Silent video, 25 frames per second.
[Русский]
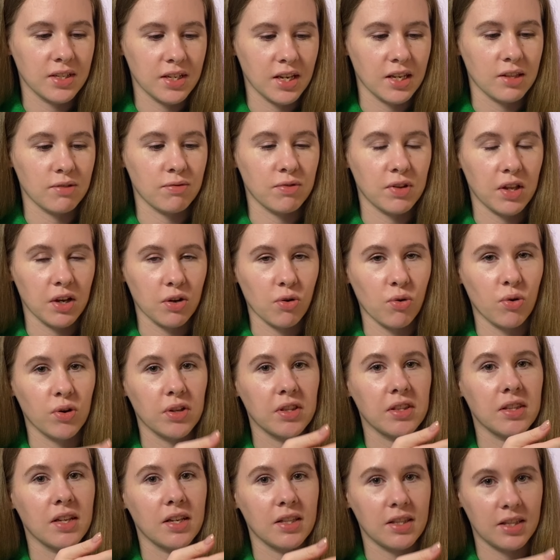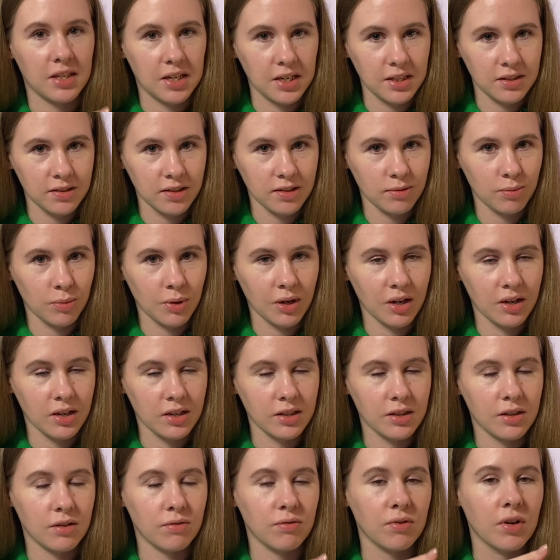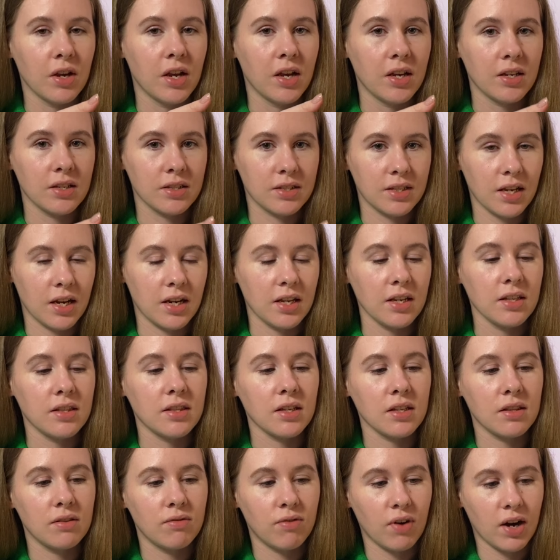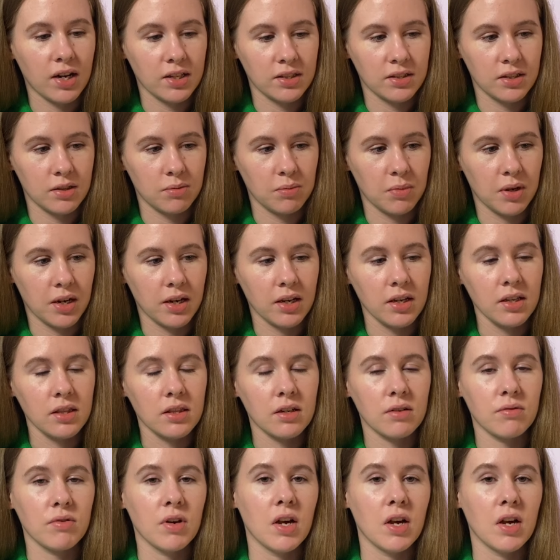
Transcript: Нет, флакон на 30 мл, залито 20 мл,